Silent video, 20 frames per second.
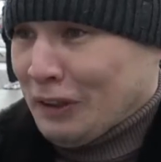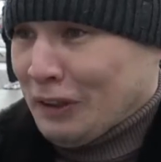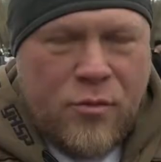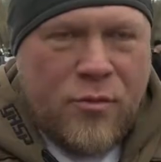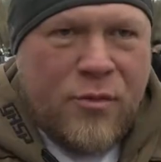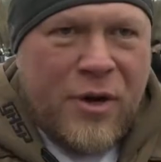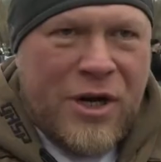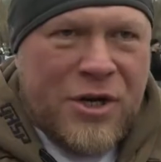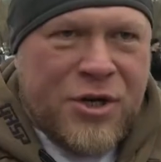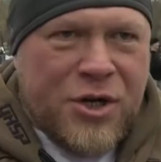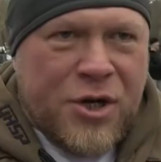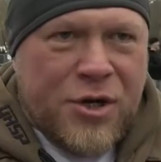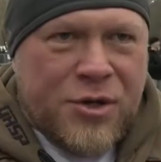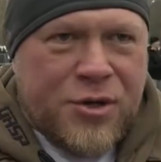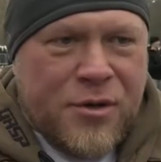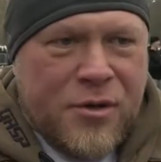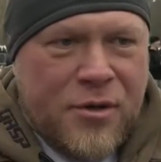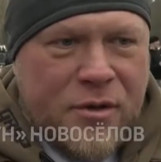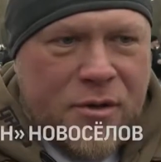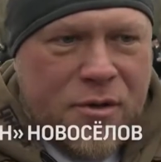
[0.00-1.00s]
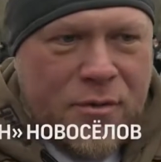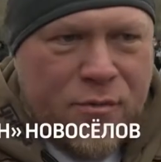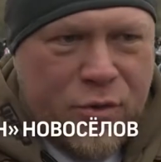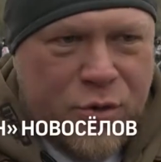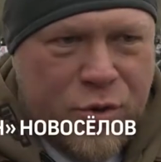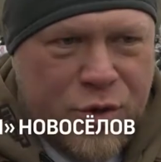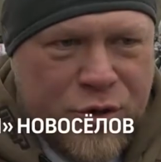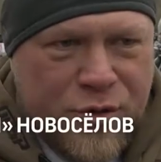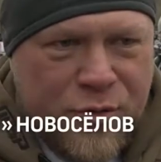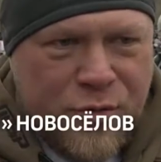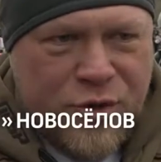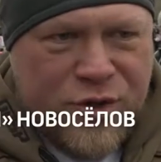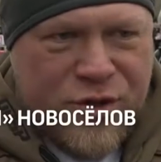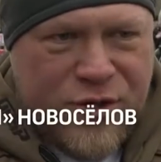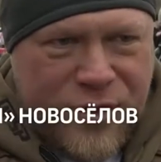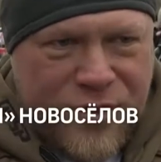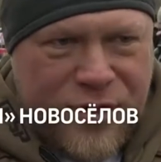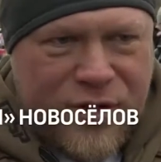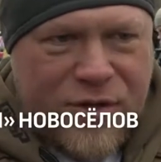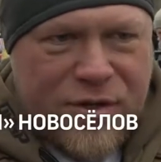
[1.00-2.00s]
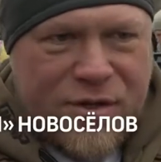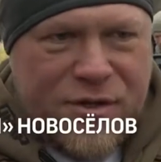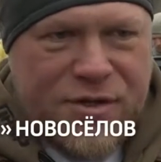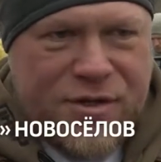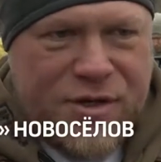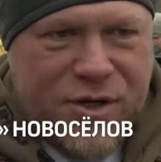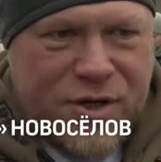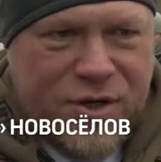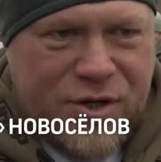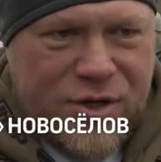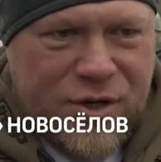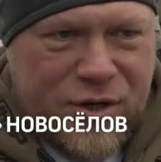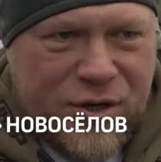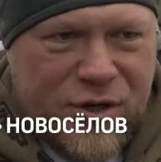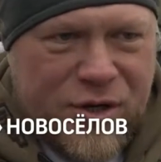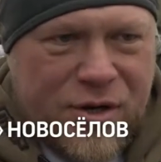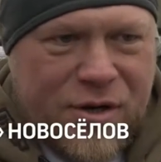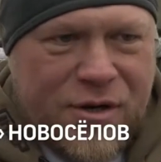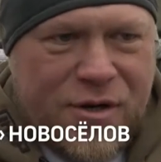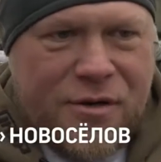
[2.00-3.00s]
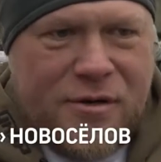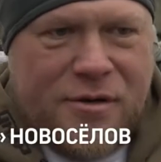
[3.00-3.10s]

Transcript: Мальчик – это будущий мужчина, защитник, э,